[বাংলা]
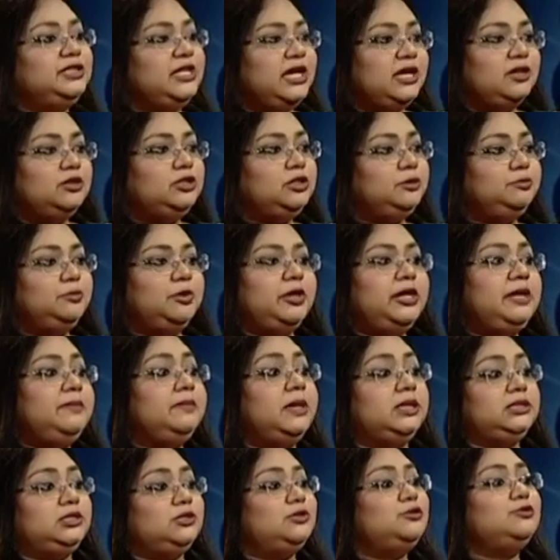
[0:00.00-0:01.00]
ঘন্টা এক ঘন্টা পরেই
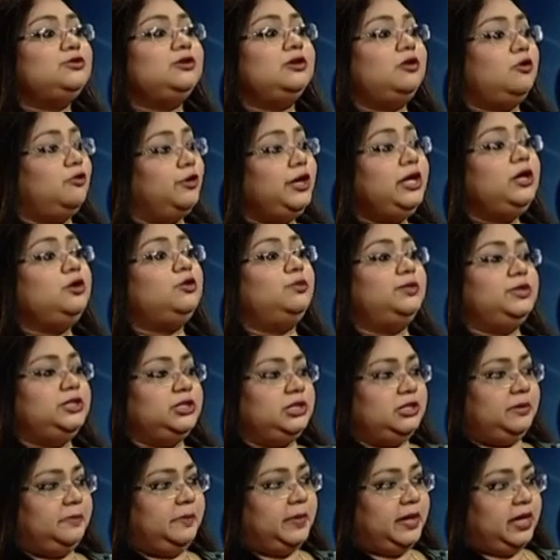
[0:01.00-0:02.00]
বাচ্চা সুগার অনেক
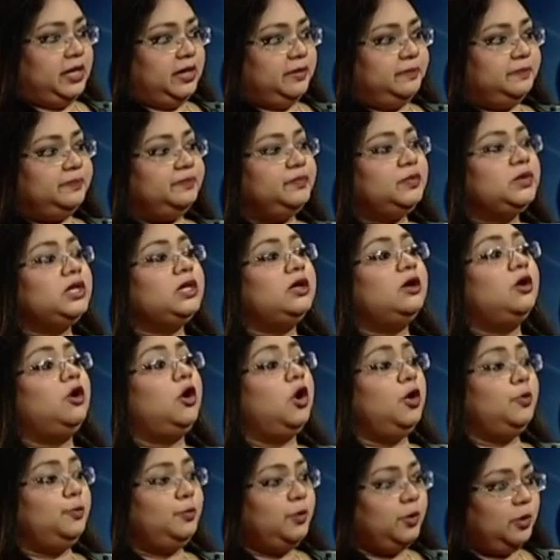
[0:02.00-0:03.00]
হওয়ার পরে বাচ্চা হওয়ার
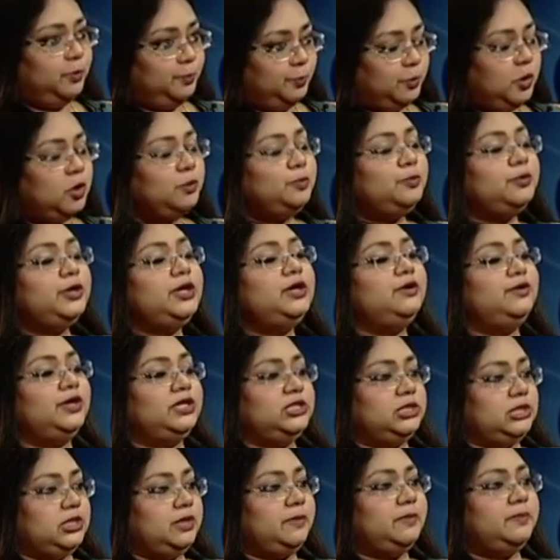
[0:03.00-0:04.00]
পর পরপরই আচ্ছা,
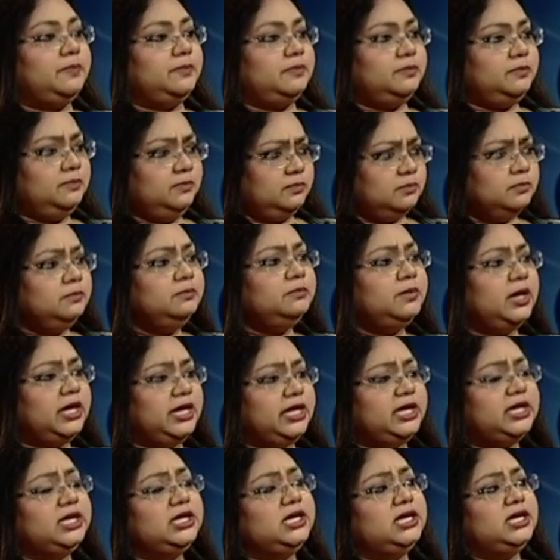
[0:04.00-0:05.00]
হয়ে আচ্ছা, যেতে হ্যাঁ।
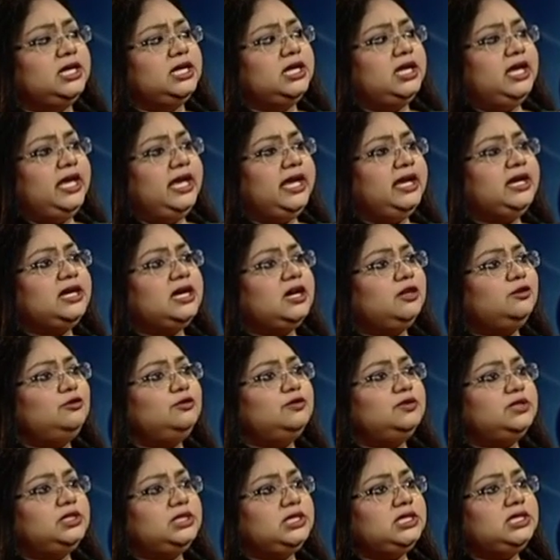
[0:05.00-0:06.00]
পারে এর কারণ
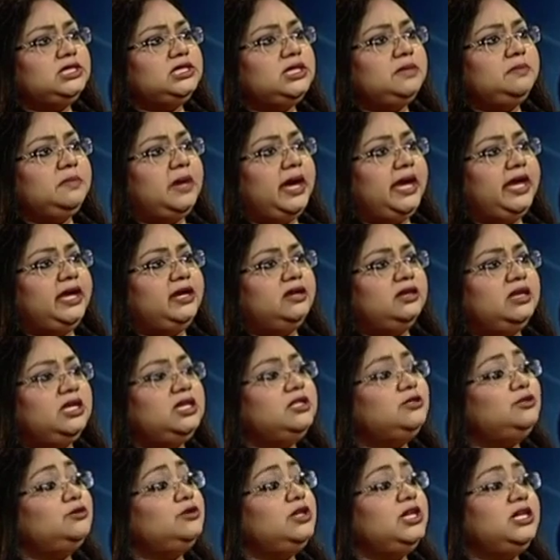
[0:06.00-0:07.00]
হচ্ছে যে মায়ের
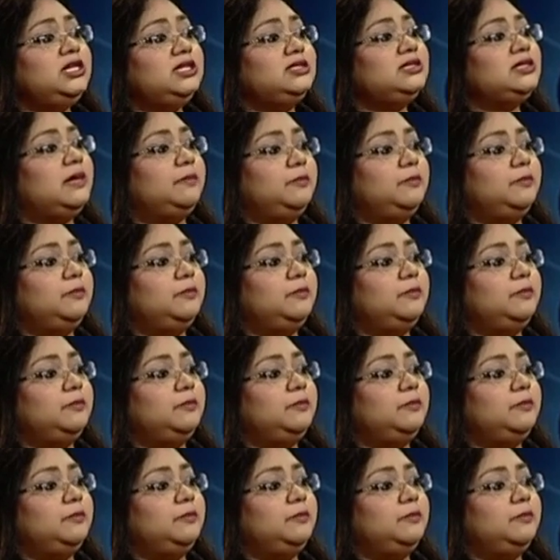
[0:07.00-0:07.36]
ইনসুলিনের